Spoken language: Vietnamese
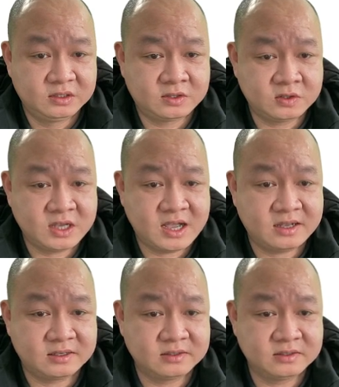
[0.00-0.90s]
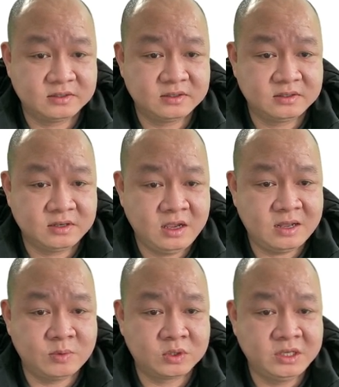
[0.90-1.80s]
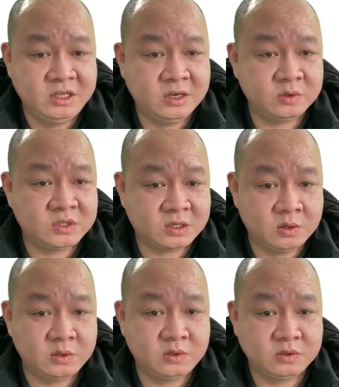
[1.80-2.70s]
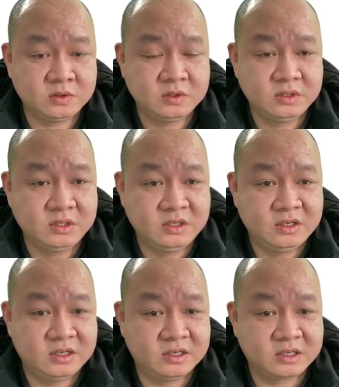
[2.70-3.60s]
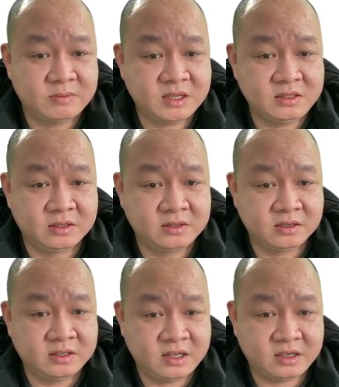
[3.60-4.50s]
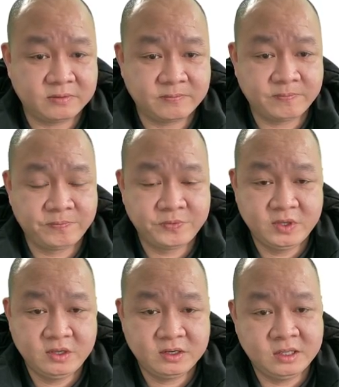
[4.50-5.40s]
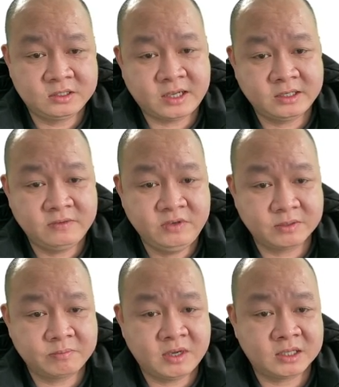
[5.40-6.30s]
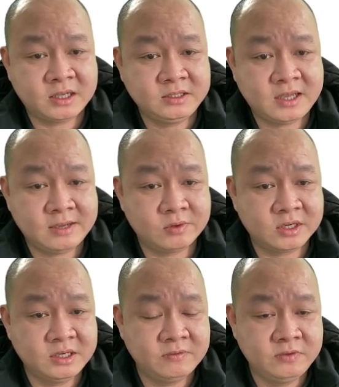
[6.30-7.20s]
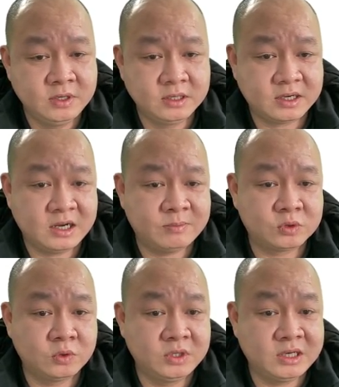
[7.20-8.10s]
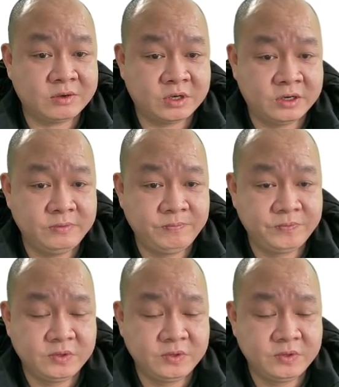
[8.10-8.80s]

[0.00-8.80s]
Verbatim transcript: rõ ràng đây là một tín hiệu rất tốt à, các bác tưởng tượng thế này để tránh cái việc mà thanh tra của các địa phương hay là một số nơi nào đó